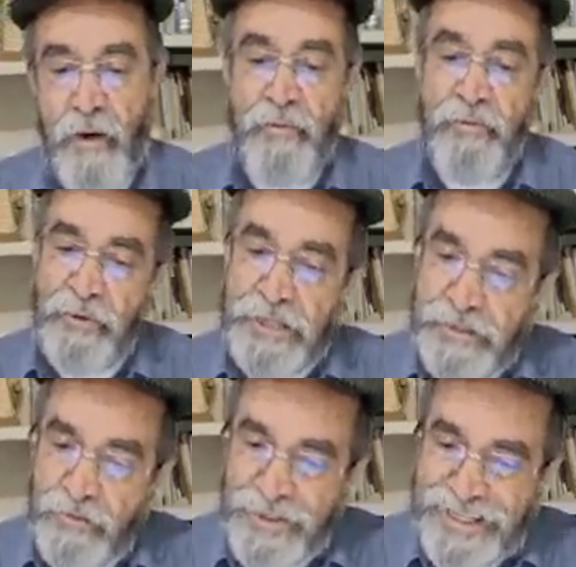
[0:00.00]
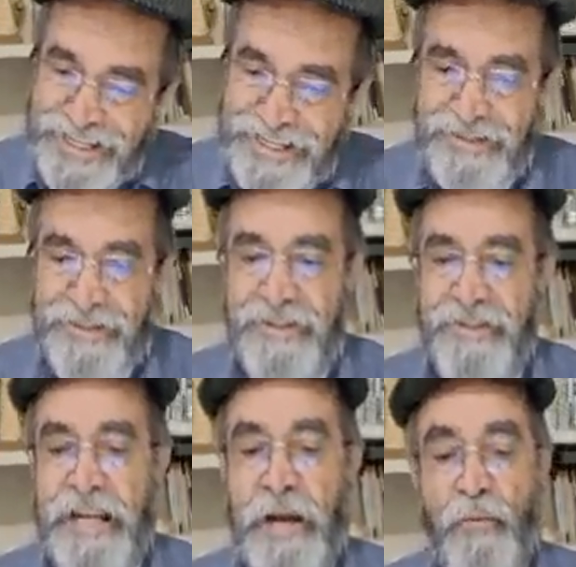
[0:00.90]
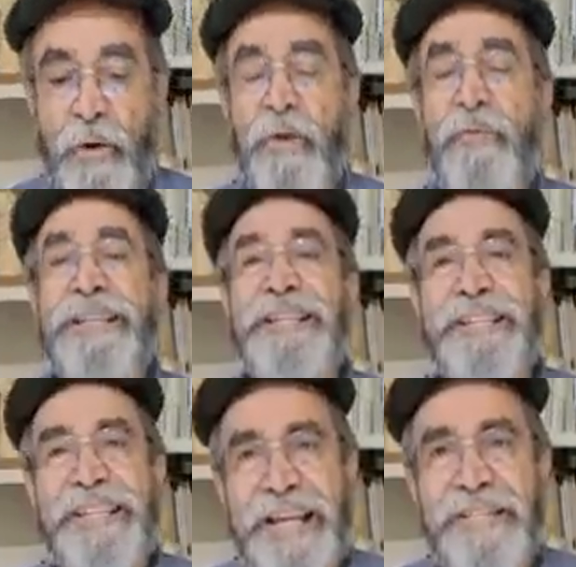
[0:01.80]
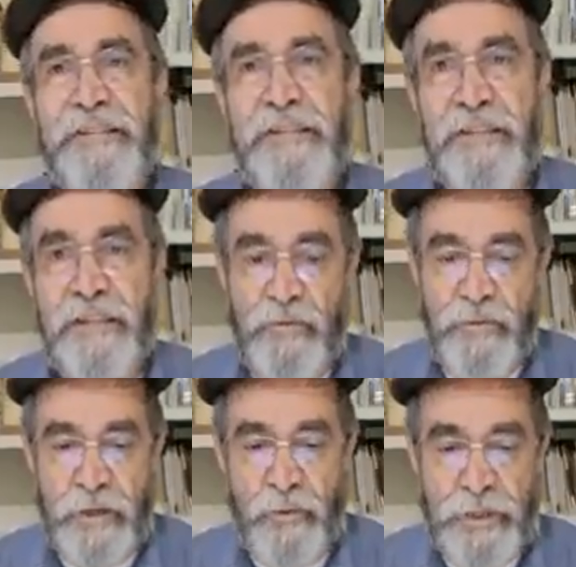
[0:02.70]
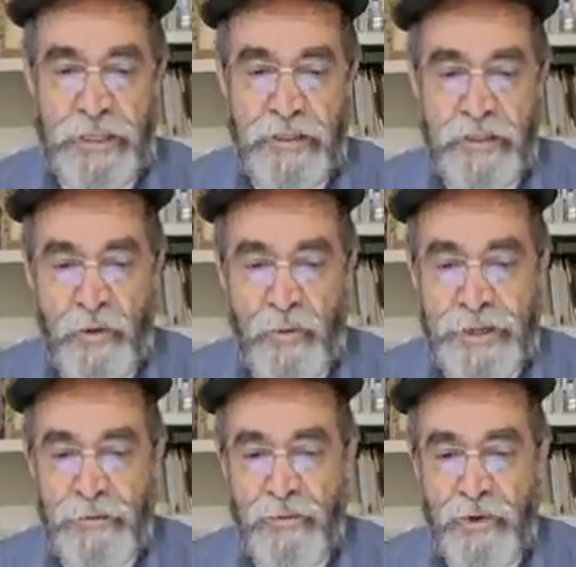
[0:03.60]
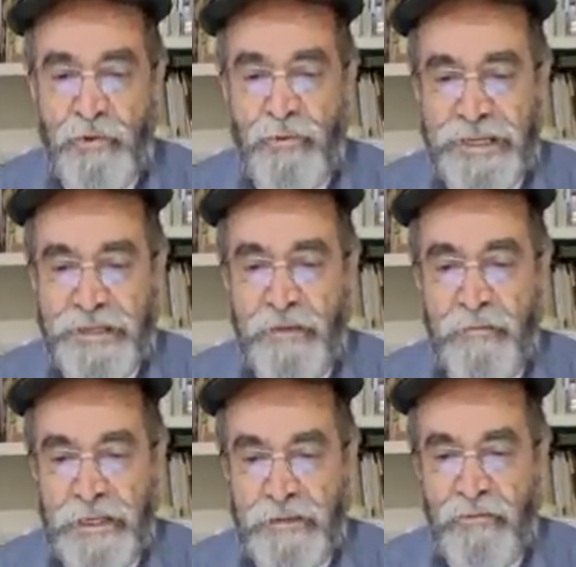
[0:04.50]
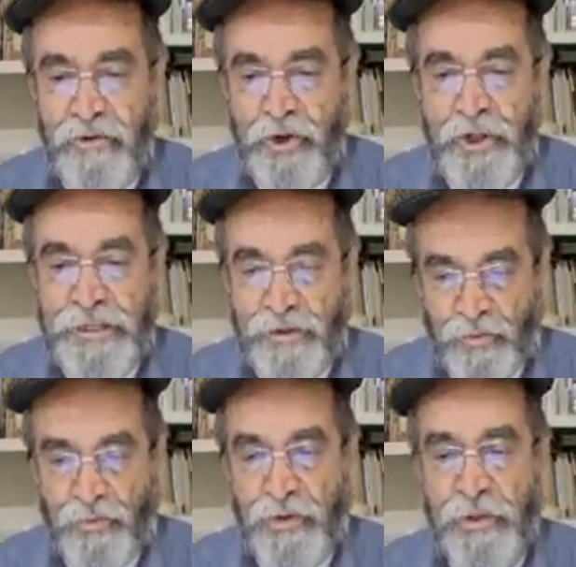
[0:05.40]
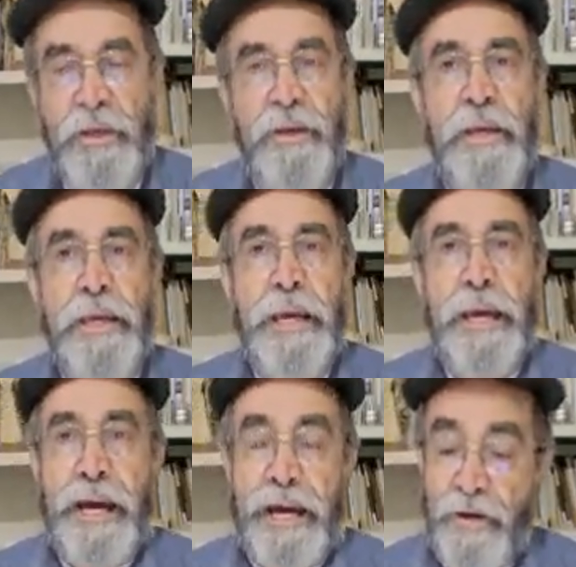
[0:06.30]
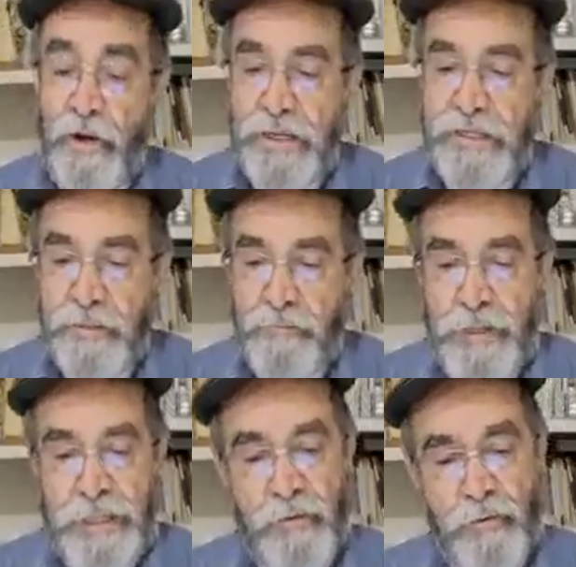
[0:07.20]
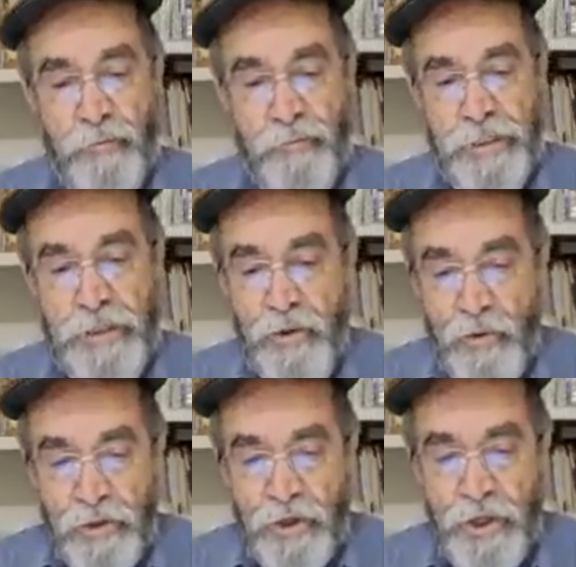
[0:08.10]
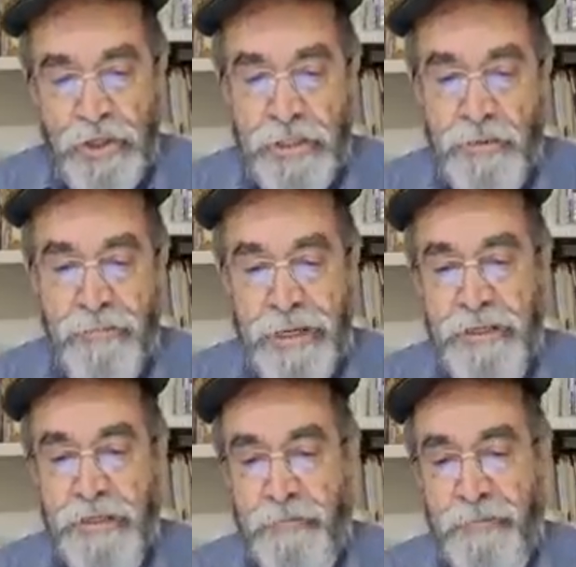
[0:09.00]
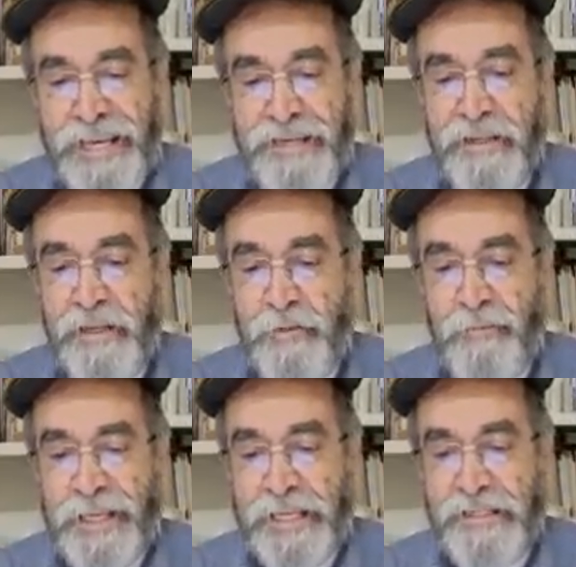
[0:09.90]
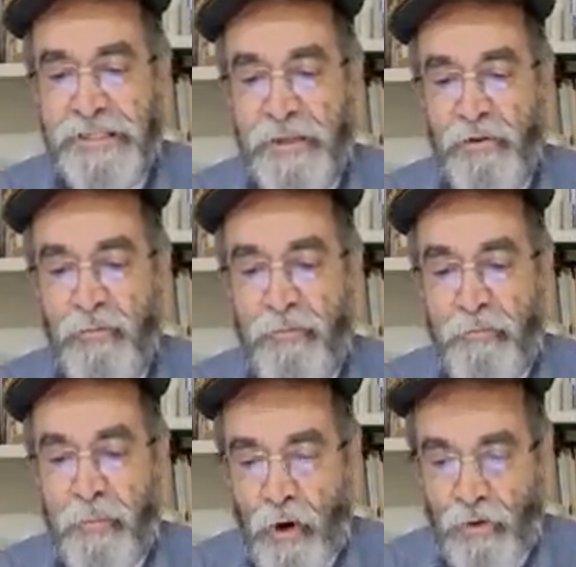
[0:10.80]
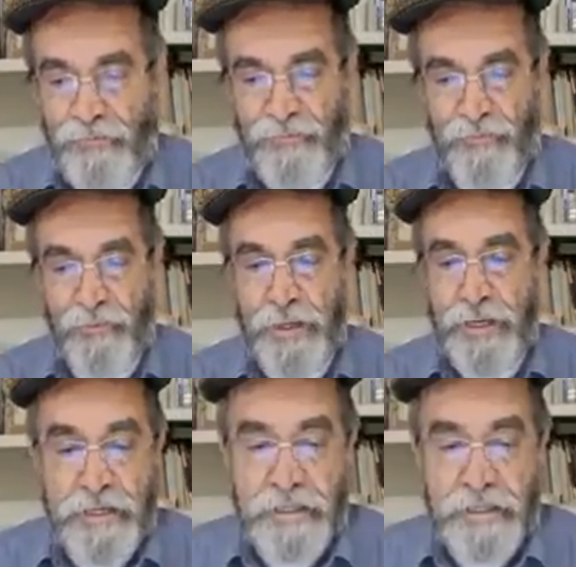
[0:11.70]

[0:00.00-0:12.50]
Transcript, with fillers: alguns anos antes, na qual a tradição reconheceu o anúncio do nascimento de Jesus. A nossa perícope de hoje também expressa a esperança do povo